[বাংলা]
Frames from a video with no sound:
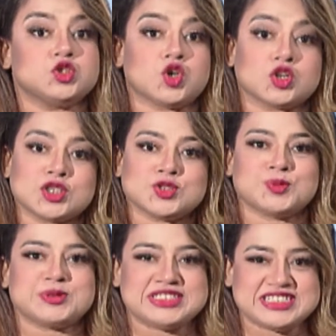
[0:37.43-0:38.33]

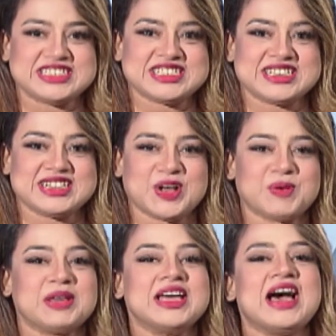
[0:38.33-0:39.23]
যথাসময়ে চিকিৎসা নিতে
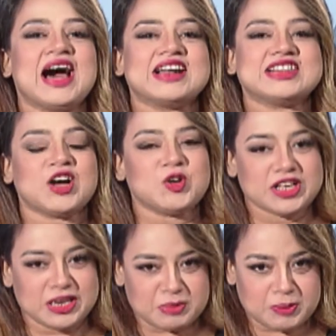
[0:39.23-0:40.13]
হবে আর
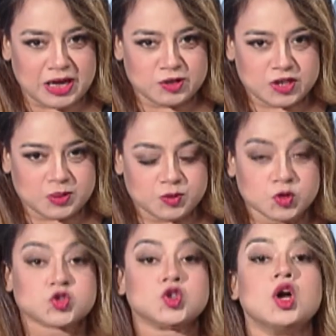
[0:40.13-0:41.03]
তাহলেই আমরা ভালো থাকবো
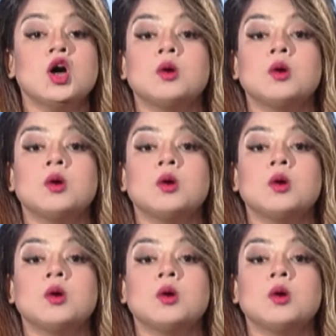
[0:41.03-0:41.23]
দর্শক